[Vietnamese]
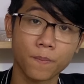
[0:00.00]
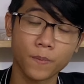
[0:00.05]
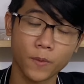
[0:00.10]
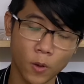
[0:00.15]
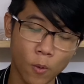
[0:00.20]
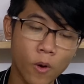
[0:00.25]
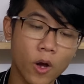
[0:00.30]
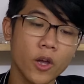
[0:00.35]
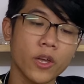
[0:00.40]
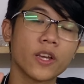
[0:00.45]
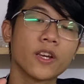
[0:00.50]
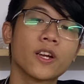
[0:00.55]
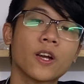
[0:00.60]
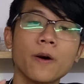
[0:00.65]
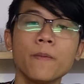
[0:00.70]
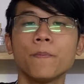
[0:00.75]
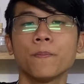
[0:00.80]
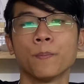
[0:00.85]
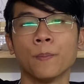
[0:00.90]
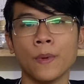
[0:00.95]
đúng rồi,
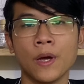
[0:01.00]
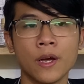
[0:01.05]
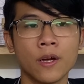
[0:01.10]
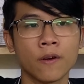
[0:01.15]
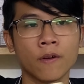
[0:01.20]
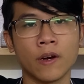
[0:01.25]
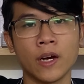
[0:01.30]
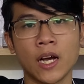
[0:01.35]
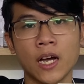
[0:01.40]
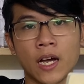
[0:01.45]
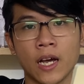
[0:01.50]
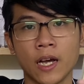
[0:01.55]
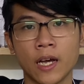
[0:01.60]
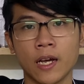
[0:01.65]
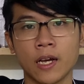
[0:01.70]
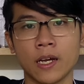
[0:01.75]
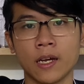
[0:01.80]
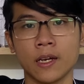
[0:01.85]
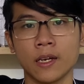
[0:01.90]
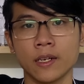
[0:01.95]
cúp.
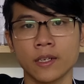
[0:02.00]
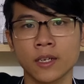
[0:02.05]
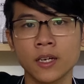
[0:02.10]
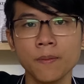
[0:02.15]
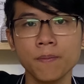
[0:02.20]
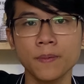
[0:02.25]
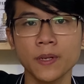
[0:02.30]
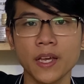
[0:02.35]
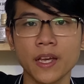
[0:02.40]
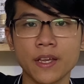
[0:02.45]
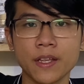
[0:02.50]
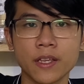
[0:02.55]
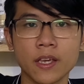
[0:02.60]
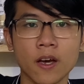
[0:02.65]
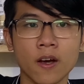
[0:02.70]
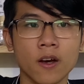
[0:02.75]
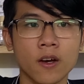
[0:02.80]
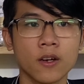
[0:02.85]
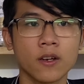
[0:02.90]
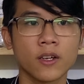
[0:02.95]
Và cúp thể hiện
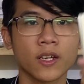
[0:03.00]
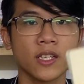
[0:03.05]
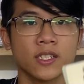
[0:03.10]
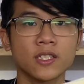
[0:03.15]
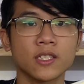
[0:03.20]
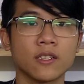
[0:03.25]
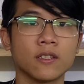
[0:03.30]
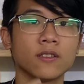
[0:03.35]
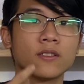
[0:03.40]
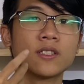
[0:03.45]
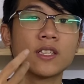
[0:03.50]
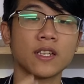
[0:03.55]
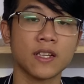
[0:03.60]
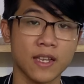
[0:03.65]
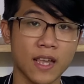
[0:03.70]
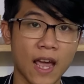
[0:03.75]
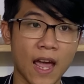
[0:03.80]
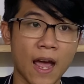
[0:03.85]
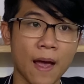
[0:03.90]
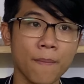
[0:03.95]
cho cái sự tình
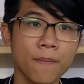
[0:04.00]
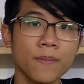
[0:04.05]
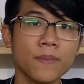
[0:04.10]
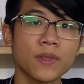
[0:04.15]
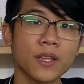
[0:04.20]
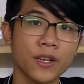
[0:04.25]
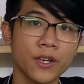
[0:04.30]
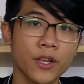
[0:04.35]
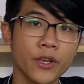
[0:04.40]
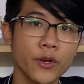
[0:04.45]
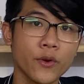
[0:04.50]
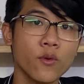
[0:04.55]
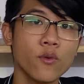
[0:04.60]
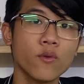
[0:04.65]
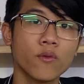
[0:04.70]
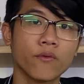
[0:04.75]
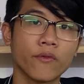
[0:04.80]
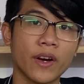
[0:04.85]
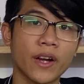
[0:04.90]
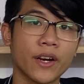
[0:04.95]
cảm, tình yêu,
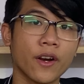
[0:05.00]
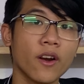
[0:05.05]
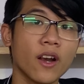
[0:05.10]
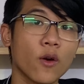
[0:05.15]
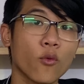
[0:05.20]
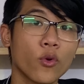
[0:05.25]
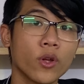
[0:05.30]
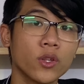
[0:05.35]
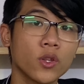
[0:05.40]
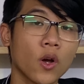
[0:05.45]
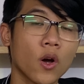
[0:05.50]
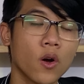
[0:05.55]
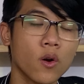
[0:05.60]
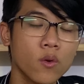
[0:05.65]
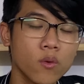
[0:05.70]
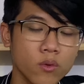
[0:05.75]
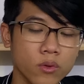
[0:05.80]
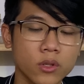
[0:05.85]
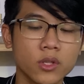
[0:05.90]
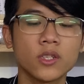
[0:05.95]
và nó là nguyên
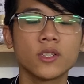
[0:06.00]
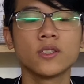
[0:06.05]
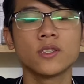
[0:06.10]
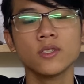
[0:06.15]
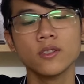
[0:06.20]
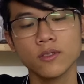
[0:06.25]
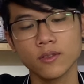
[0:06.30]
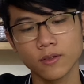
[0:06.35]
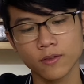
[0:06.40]
tố nước.